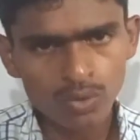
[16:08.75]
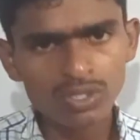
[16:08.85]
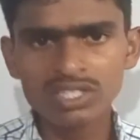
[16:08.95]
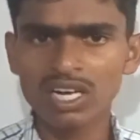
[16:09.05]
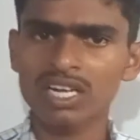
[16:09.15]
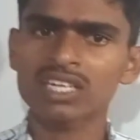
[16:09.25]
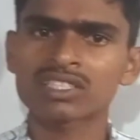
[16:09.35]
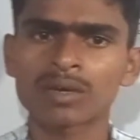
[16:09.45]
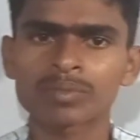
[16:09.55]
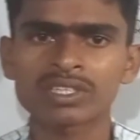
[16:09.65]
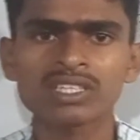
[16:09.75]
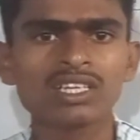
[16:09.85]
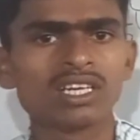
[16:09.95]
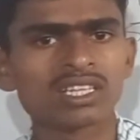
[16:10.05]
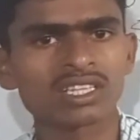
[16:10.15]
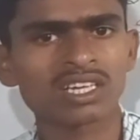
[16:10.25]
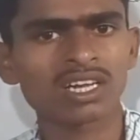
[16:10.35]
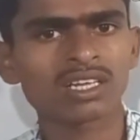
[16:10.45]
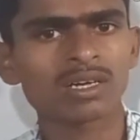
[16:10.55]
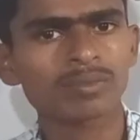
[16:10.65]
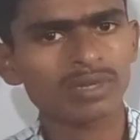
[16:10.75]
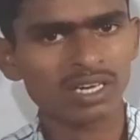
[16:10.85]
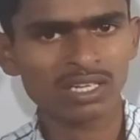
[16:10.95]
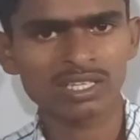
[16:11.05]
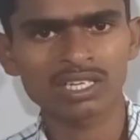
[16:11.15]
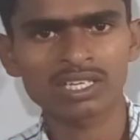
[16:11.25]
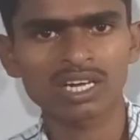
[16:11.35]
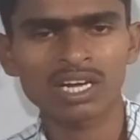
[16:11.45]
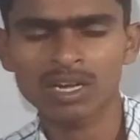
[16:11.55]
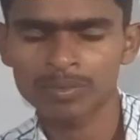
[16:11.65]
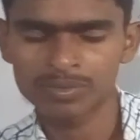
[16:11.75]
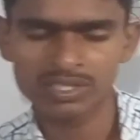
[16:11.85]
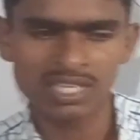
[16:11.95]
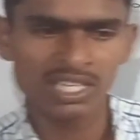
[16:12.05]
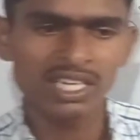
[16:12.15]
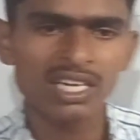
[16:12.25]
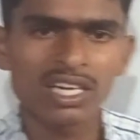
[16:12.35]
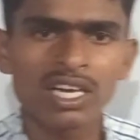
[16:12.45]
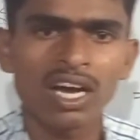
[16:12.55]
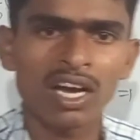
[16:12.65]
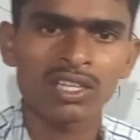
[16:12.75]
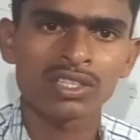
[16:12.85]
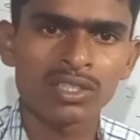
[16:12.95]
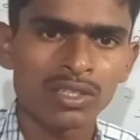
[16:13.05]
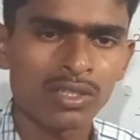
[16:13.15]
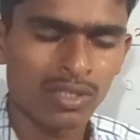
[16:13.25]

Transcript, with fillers: क्योंकि सारे एग्ज़ाम की तैयारी हम करा देंगे आराम से चलिए आज